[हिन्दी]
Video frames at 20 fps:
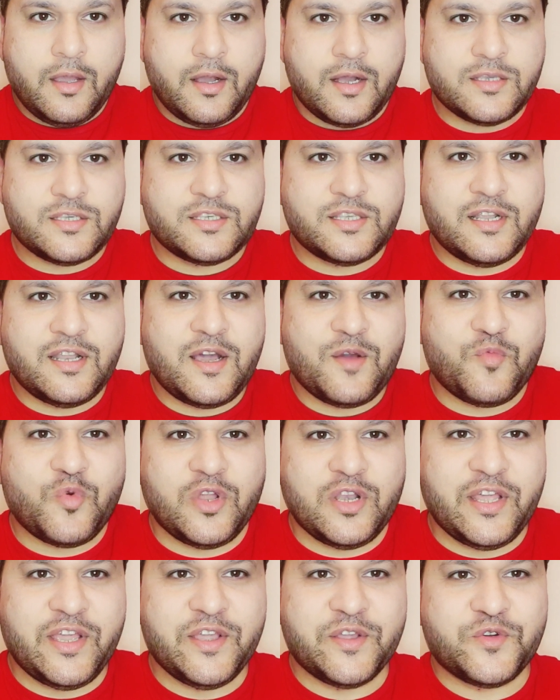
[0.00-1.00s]

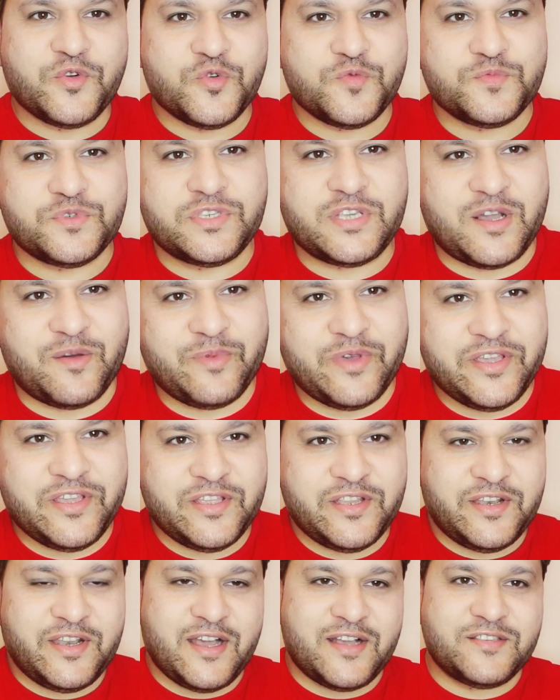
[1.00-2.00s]
असलकुम
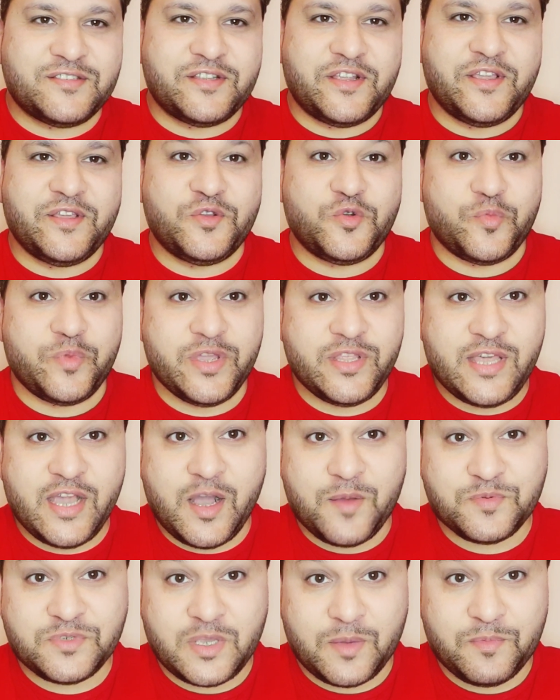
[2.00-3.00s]
सामीन नाजरीन उम्मीद है
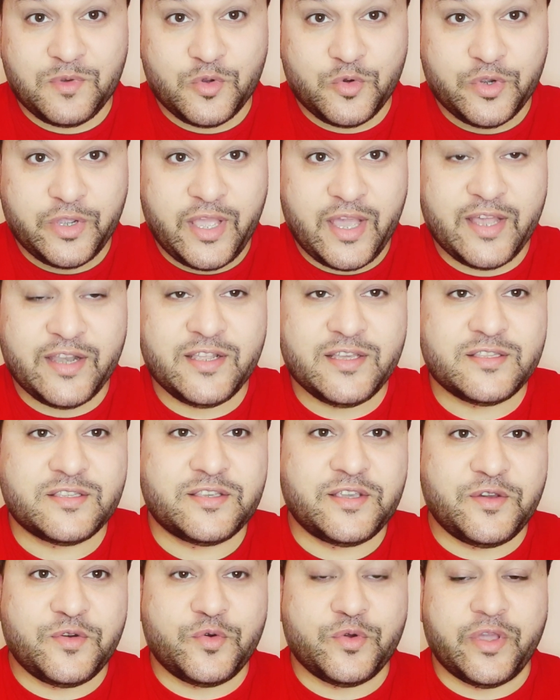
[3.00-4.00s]
आप सब लोग खैरियत
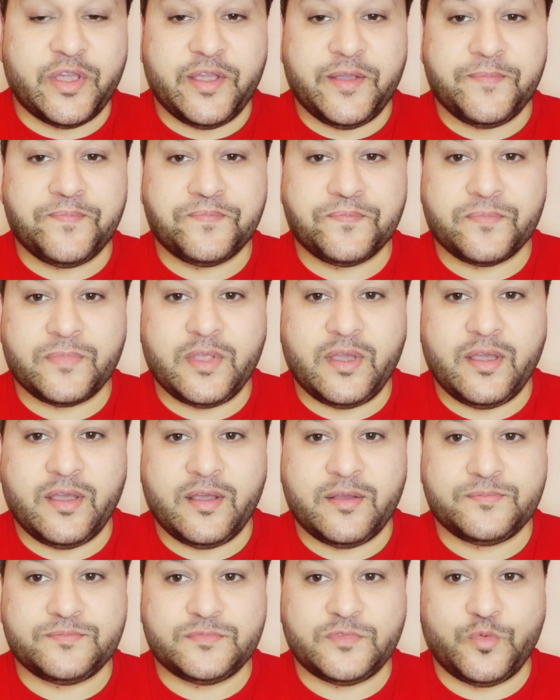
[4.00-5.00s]
से होंगे
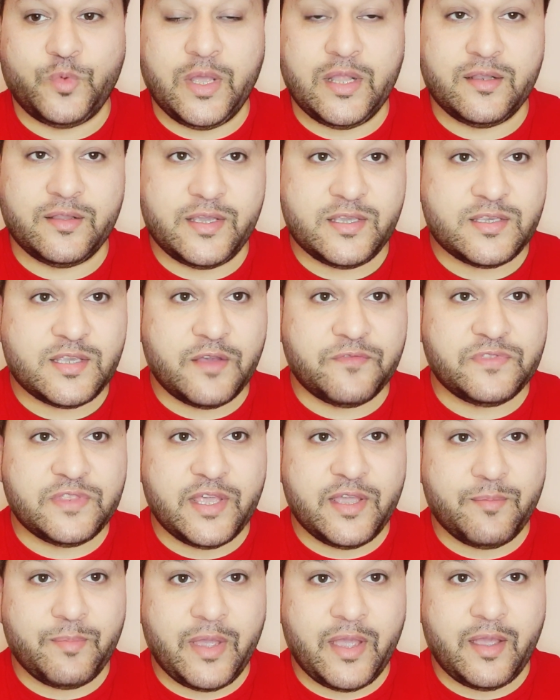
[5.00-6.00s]
वेल uh, well, इस
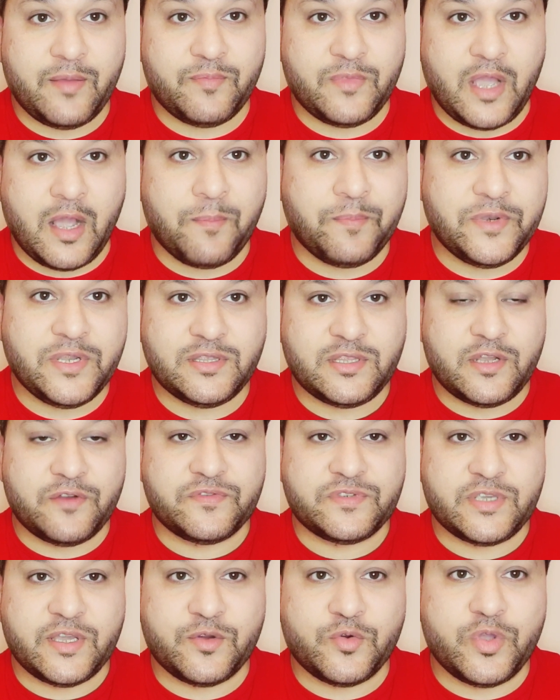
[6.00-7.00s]
हफ़्ते मैं अपनी
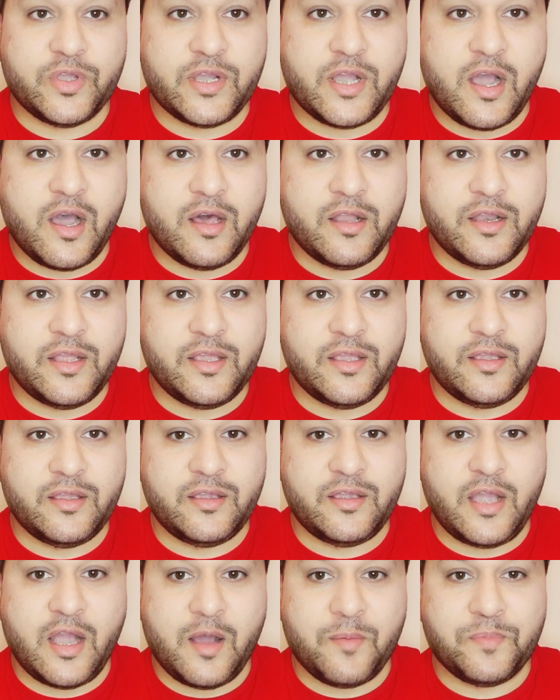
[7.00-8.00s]
तरफ से कोई कहानी
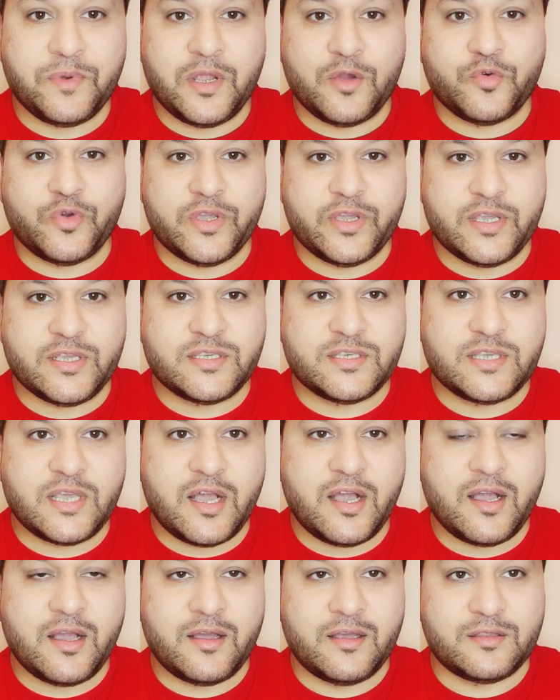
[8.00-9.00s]
या अपना कोई
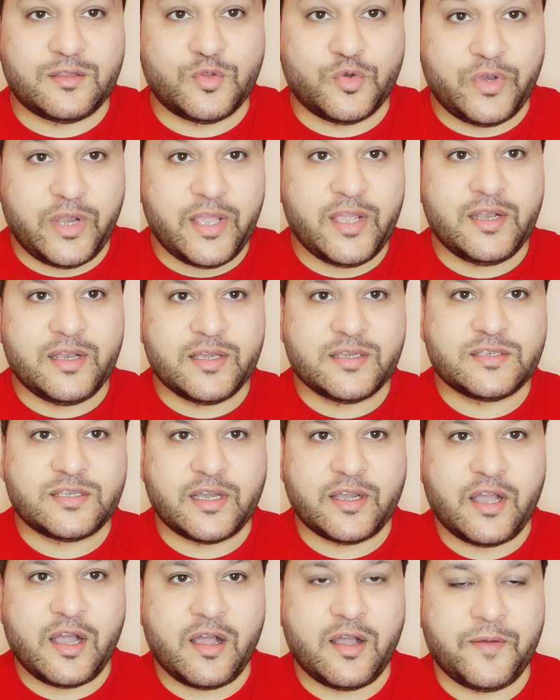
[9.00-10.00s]
किस्सा तो नहीं लिख
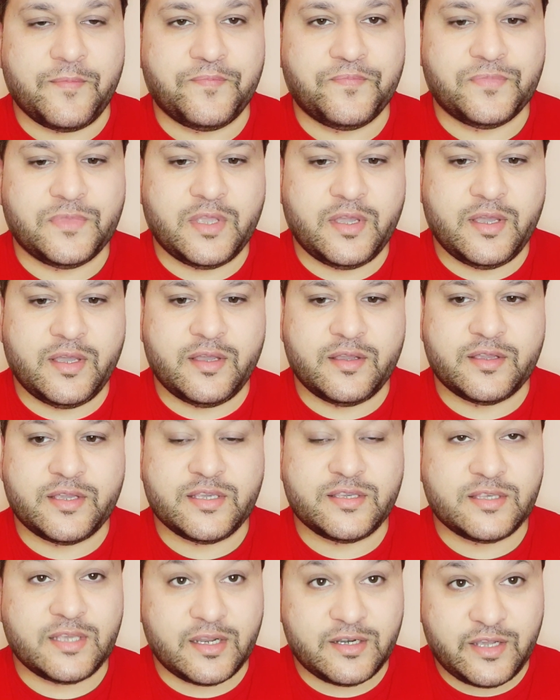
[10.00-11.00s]
सका uh,
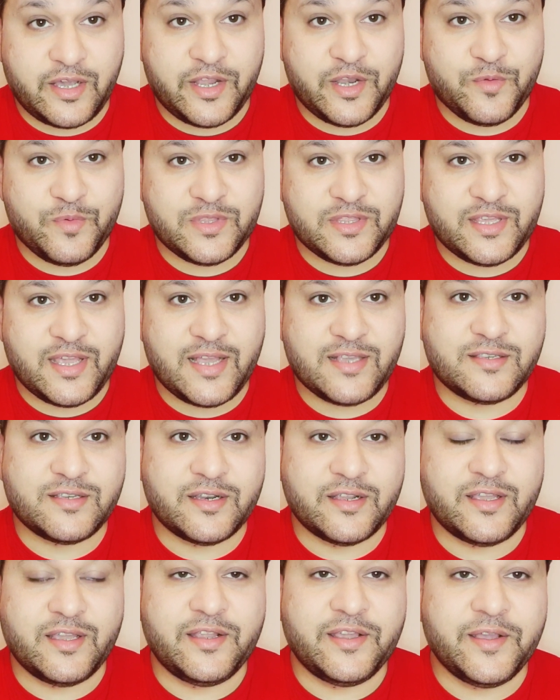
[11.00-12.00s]
किस्सा डायरी विद
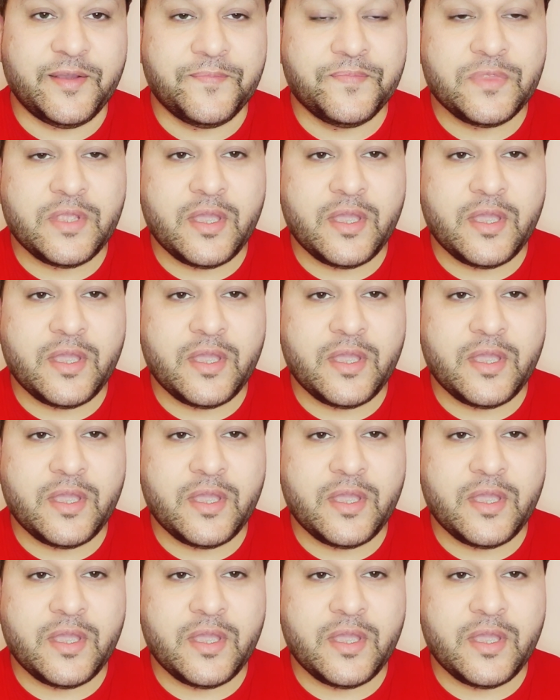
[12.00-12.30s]
कैसर के लिए